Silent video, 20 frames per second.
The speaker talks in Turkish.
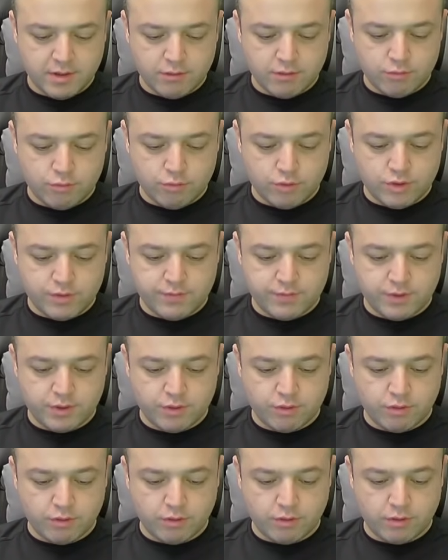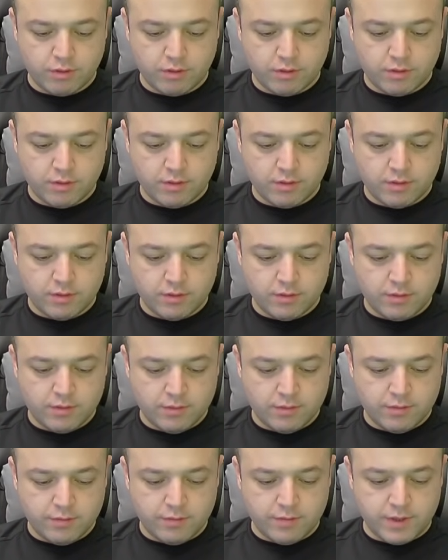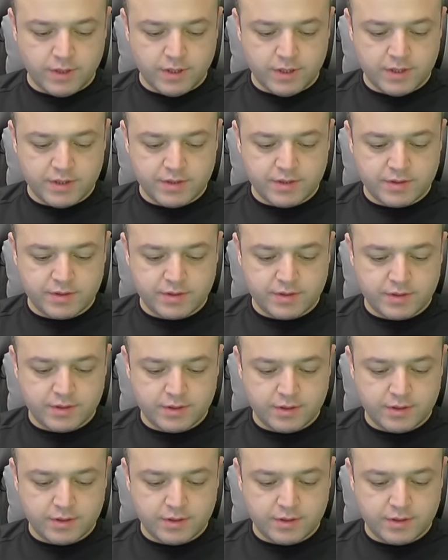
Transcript: Luis Figo. Felix.